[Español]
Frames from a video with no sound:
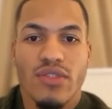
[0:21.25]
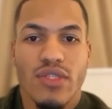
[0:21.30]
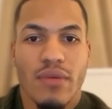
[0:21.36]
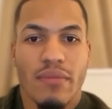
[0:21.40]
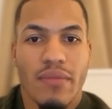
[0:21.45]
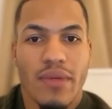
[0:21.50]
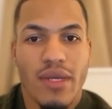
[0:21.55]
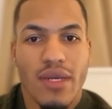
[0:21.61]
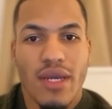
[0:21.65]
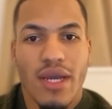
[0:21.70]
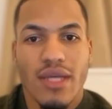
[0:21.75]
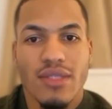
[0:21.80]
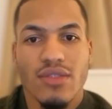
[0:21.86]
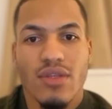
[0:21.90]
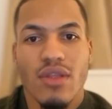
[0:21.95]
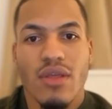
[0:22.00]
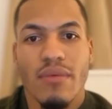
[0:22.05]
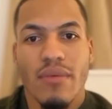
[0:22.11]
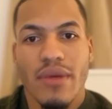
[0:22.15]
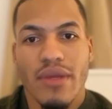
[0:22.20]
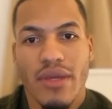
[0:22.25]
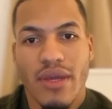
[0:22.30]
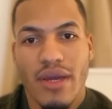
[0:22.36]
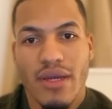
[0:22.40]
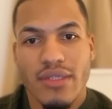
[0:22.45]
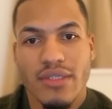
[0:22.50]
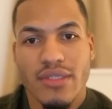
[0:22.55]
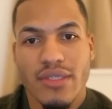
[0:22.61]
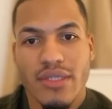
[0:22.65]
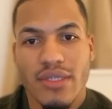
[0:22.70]
100.000 casos de
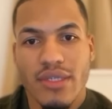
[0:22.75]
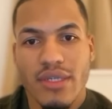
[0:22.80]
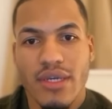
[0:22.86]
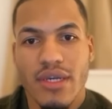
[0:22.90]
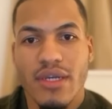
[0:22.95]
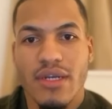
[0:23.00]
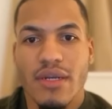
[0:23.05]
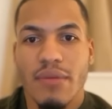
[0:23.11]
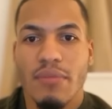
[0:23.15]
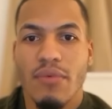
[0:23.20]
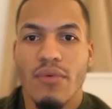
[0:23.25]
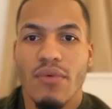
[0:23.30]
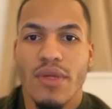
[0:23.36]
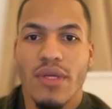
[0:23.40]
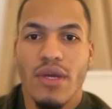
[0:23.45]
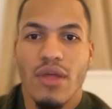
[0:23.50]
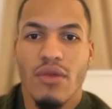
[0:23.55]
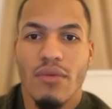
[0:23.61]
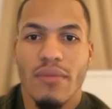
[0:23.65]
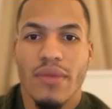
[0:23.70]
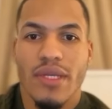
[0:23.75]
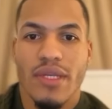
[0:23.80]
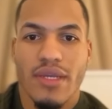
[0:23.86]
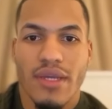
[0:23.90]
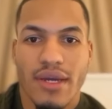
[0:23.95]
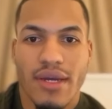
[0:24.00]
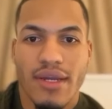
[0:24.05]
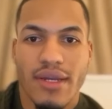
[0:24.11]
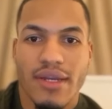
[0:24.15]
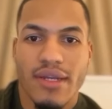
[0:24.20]
VIH en República
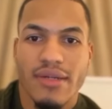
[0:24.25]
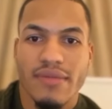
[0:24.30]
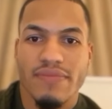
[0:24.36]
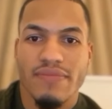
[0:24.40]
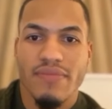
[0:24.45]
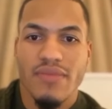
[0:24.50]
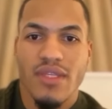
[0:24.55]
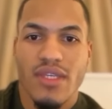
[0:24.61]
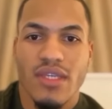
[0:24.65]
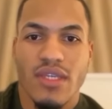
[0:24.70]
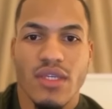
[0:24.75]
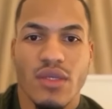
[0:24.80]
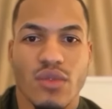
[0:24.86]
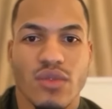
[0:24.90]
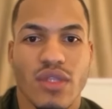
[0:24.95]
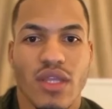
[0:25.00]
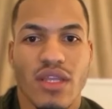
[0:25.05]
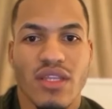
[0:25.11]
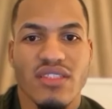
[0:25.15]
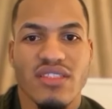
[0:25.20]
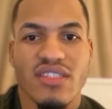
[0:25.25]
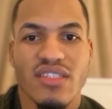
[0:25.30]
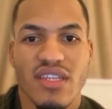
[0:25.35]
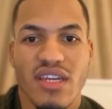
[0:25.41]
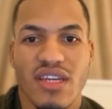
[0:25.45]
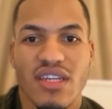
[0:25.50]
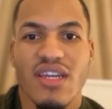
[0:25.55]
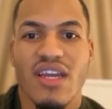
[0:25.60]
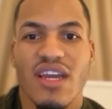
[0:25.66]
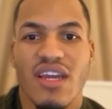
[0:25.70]
Dominicana. Y ustedes
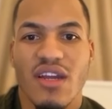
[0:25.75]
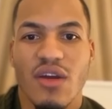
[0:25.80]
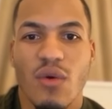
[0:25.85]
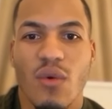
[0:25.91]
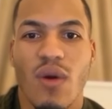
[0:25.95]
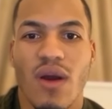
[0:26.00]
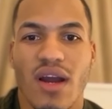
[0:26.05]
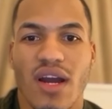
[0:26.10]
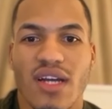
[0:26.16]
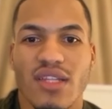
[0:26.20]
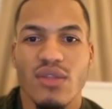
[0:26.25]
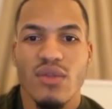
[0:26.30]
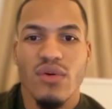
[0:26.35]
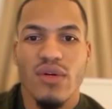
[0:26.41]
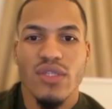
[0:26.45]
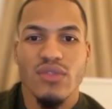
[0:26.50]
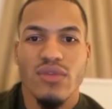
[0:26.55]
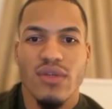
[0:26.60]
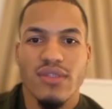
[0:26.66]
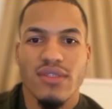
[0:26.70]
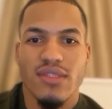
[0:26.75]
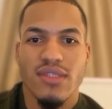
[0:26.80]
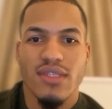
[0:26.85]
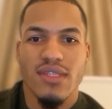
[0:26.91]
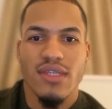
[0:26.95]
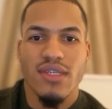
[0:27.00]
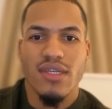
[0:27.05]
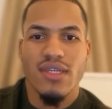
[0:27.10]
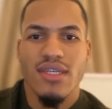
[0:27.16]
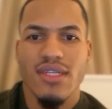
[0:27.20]
siguen enjuagando eso así,
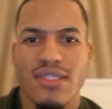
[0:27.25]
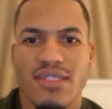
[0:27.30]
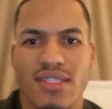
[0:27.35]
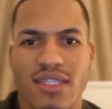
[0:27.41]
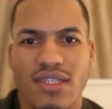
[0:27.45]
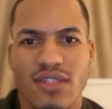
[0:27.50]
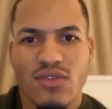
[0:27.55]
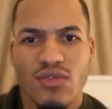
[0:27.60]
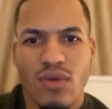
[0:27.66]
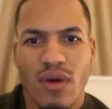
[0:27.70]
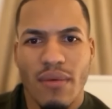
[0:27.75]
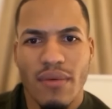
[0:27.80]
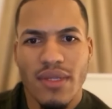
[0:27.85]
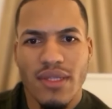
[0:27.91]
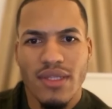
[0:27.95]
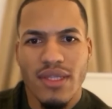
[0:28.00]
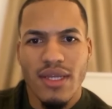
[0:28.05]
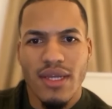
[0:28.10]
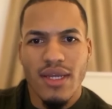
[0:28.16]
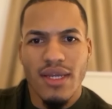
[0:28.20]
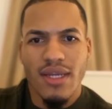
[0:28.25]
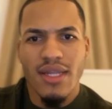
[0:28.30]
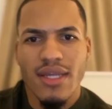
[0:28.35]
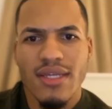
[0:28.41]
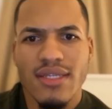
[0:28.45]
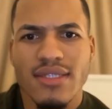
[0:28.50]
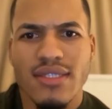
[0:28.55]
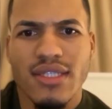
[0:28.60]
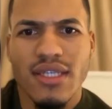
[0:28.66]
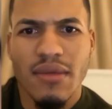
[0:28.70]
sin suavitel,
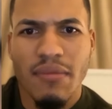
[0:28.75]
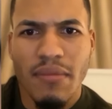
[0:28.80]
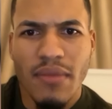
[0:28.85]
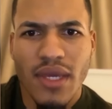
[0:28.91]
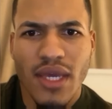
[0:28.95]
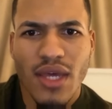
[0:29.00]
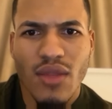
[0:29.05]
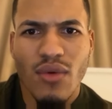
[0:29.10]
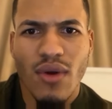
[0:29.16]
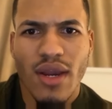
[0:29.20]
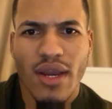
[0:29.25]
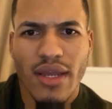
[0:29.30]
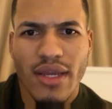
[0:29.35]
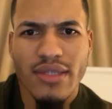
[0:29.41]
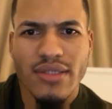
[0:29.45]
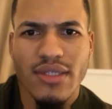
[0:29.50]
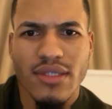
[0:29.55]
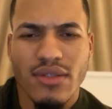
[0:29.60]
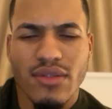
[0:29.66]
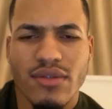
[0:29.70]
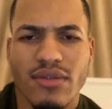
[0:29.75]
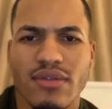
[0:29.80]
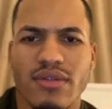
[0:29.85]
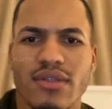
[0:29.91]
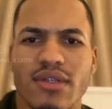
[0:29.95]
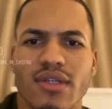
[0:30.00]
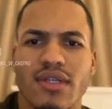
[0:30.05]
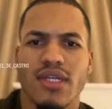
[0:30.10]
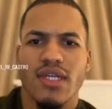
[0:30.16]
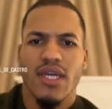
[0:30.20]
sin miedo al éxito
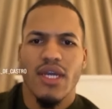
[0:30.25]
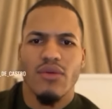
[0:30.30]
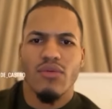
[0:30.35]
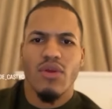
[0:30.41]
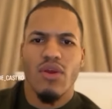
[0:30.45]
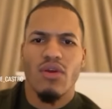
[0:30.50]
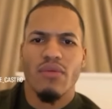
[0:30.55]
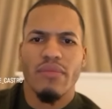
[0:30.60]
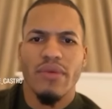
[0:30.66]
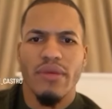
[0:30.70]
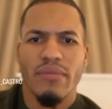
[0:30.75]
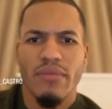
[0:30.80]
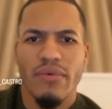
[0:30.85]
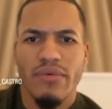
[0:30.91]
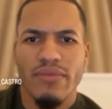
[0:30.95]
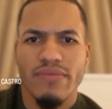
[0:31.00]
que no es lo mismo.